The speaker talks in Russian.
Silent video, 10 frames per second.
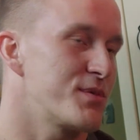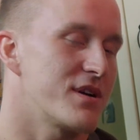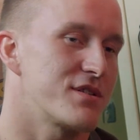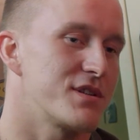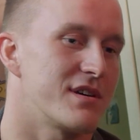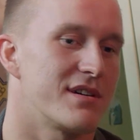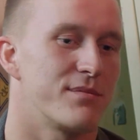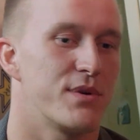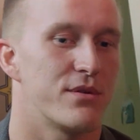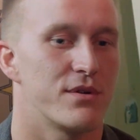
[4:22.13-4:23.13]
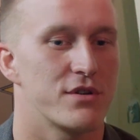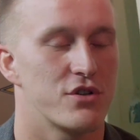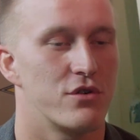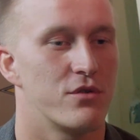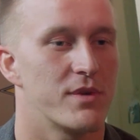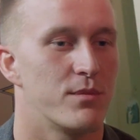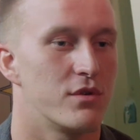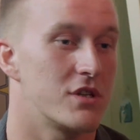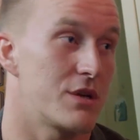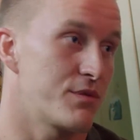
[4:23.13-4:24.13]
потому что первое шоу у меня
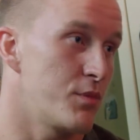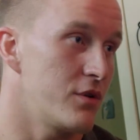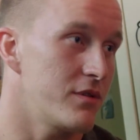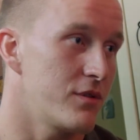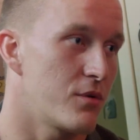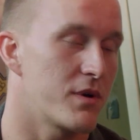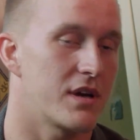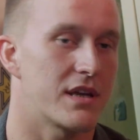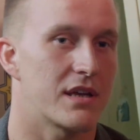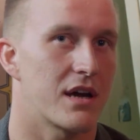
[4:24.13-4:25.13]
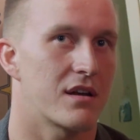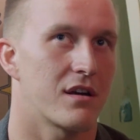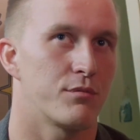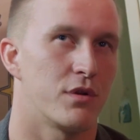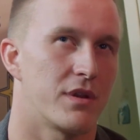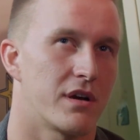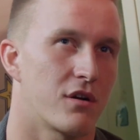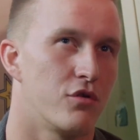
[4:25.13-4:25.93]
был Джеймс Бонд номер, и это как раз был, наверное,